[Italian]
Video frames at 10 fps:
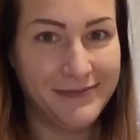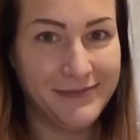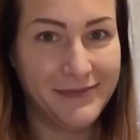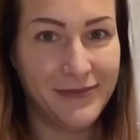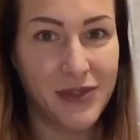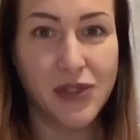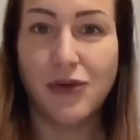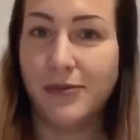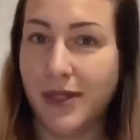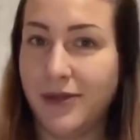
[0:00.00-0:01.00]

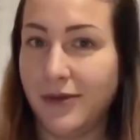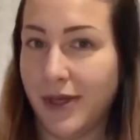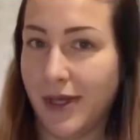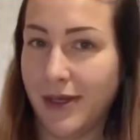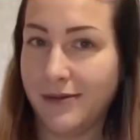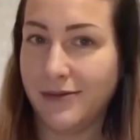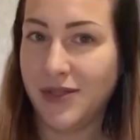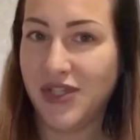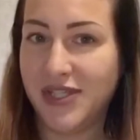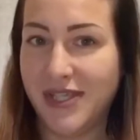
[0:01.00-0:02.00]
Scommetto che ci
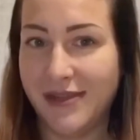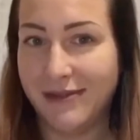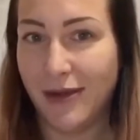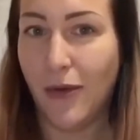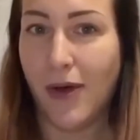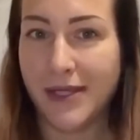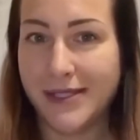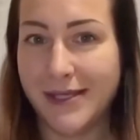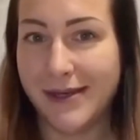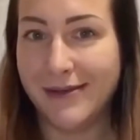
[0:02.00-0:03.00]
siete quasi
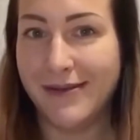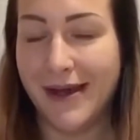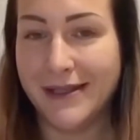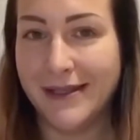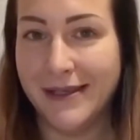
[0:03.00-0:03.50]
arrivate.